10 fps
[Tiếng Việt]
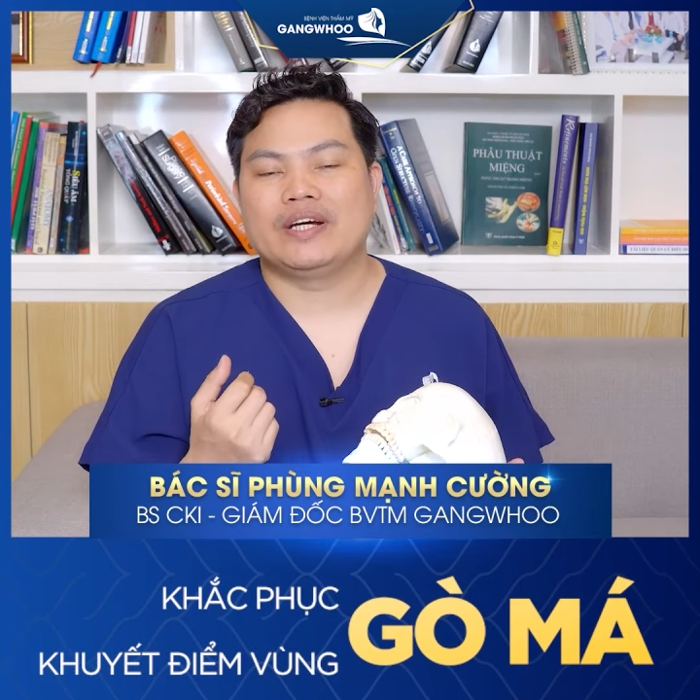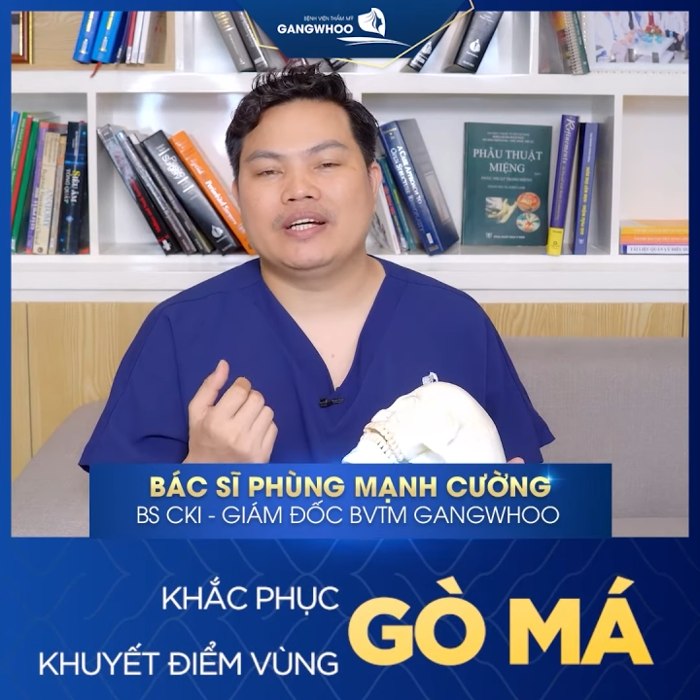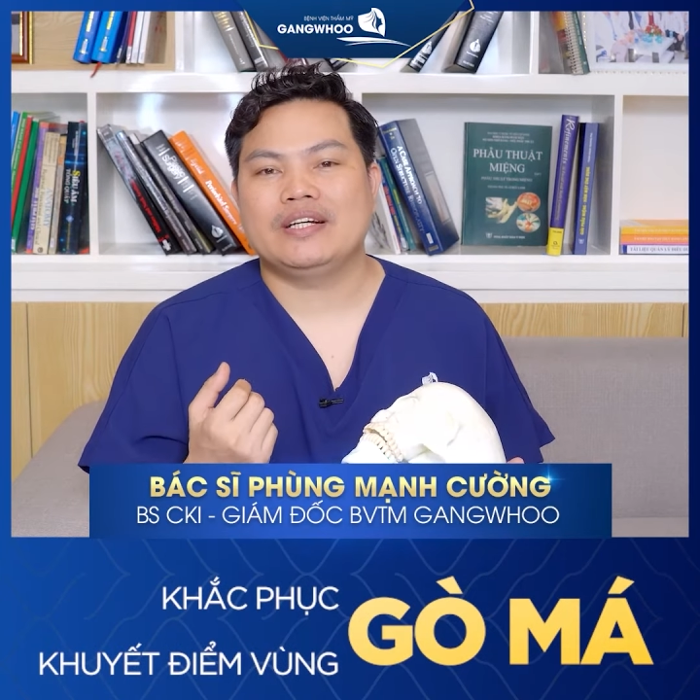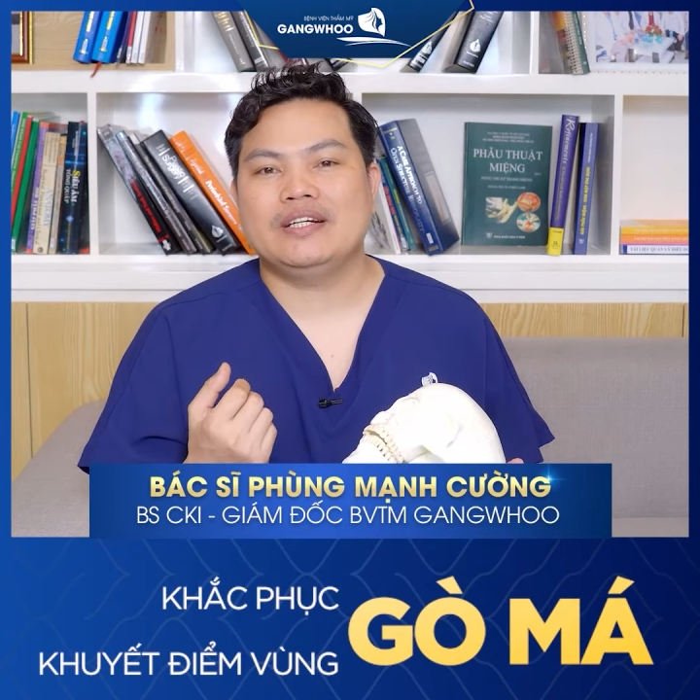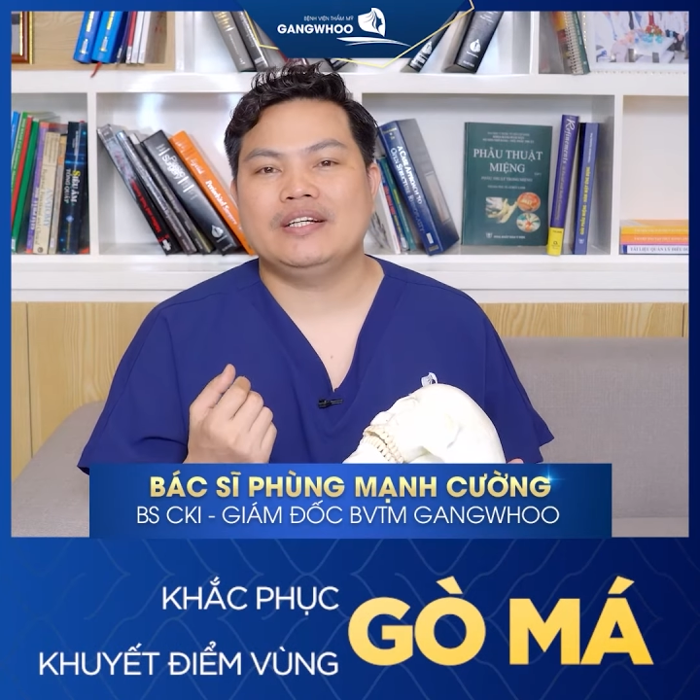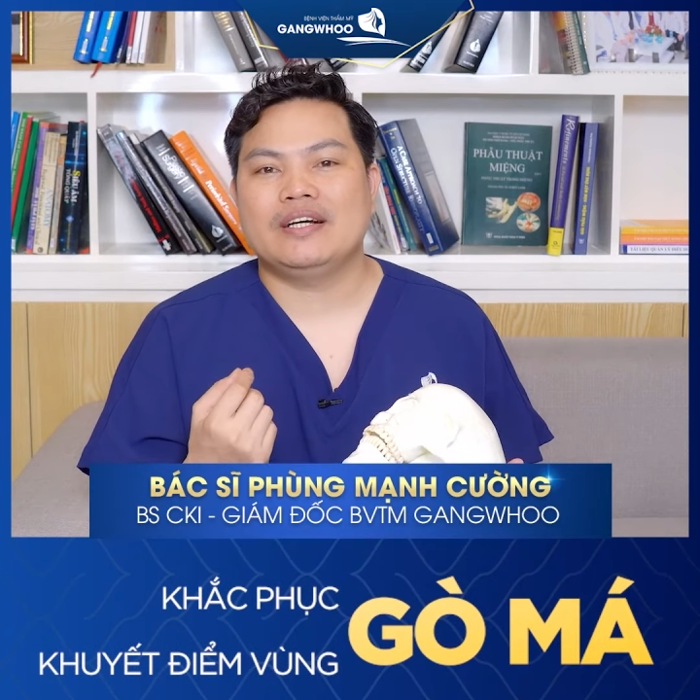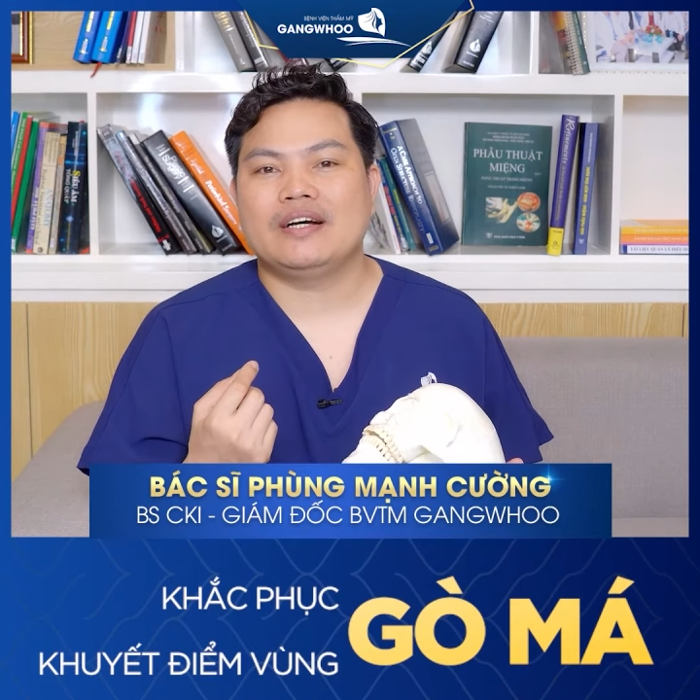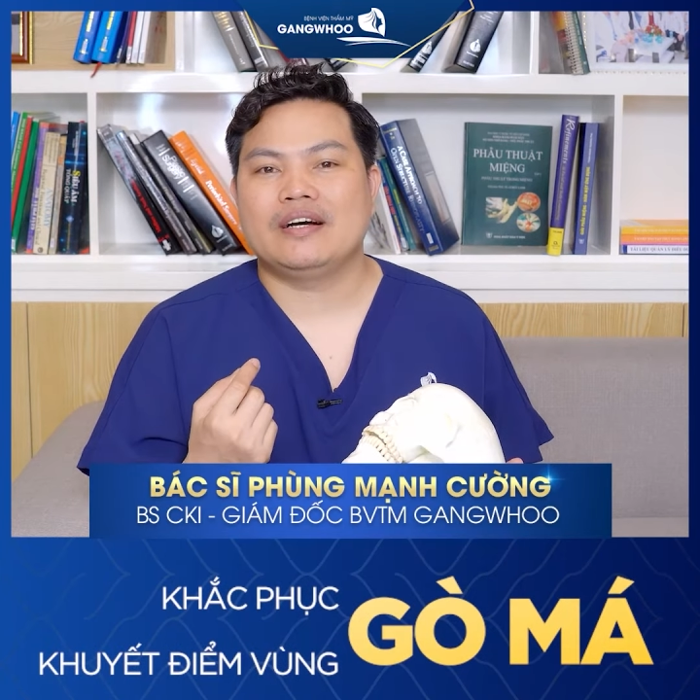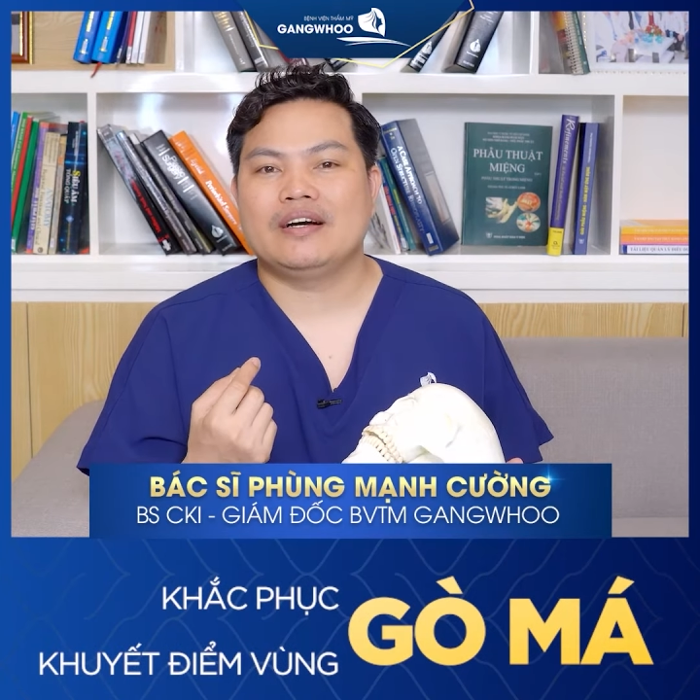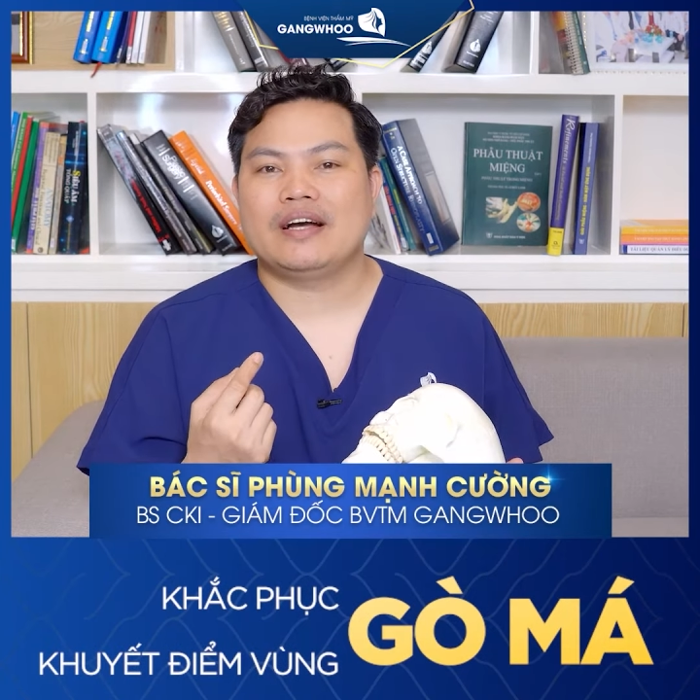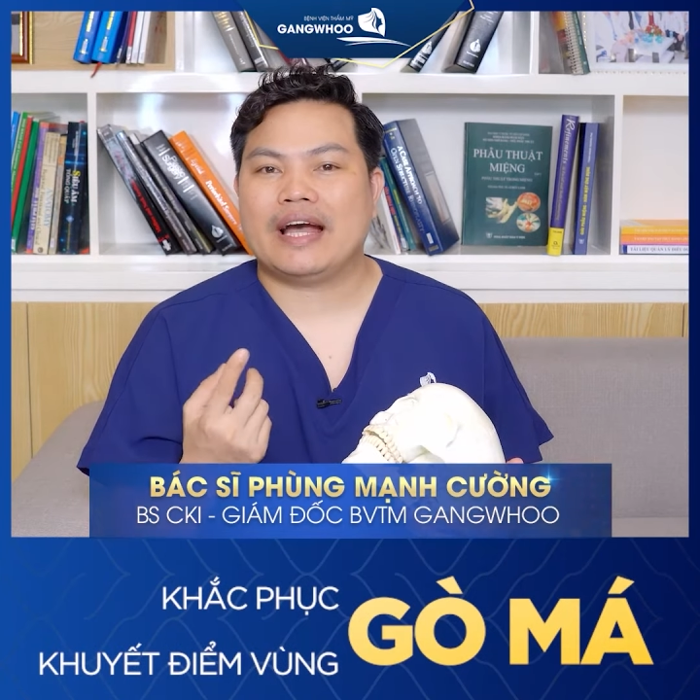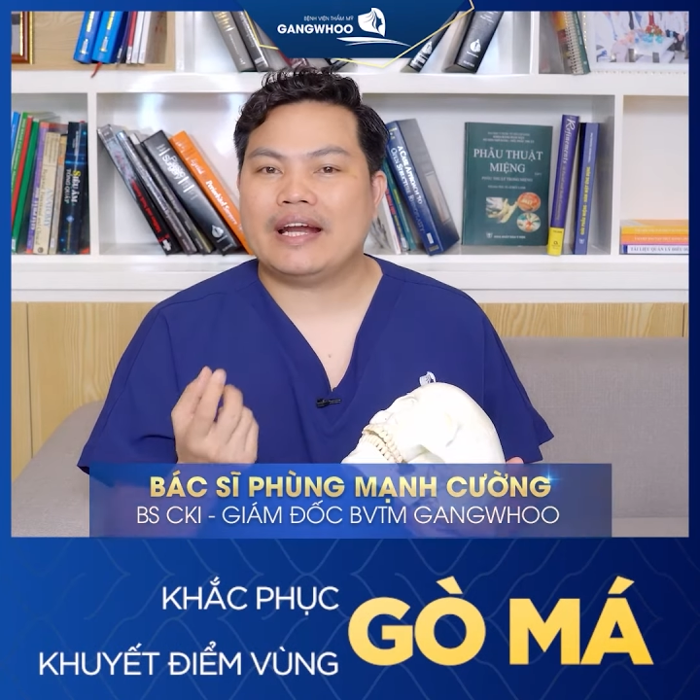nữ uh,